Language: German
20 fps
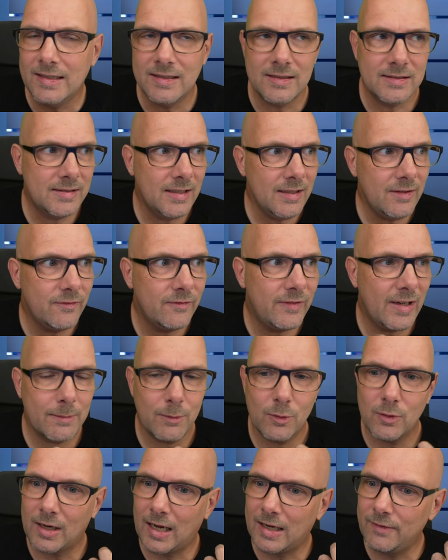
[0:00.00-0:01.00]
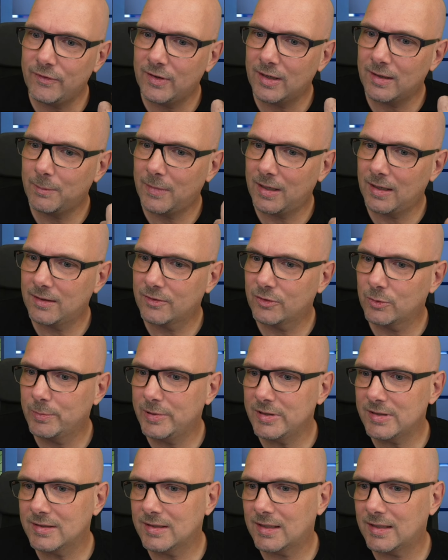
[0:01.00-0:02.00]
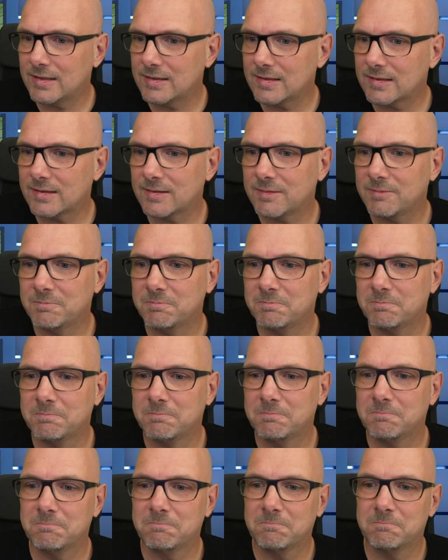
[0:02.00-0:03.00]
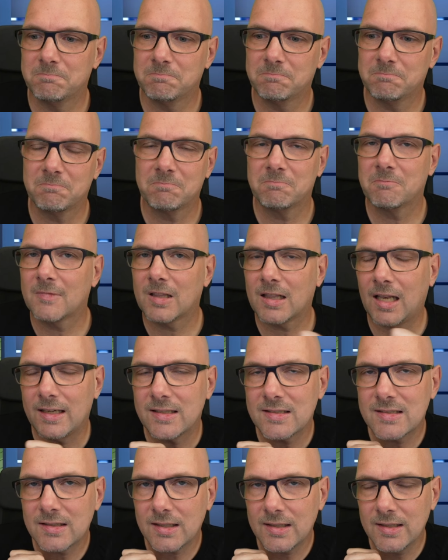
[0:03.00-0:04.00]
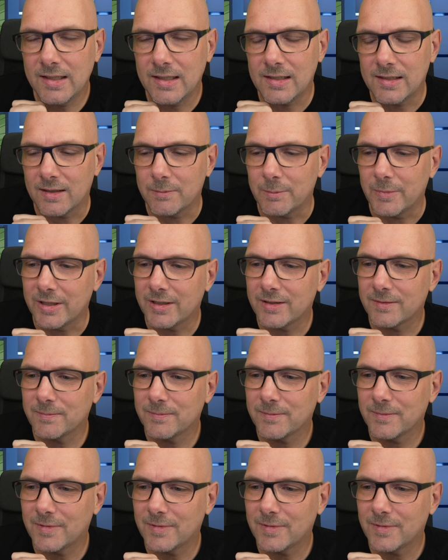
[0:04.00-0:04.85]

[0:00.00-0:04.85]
Seht Werbung einfach mal so ein bisschen als kleines Trinkgeld an mich.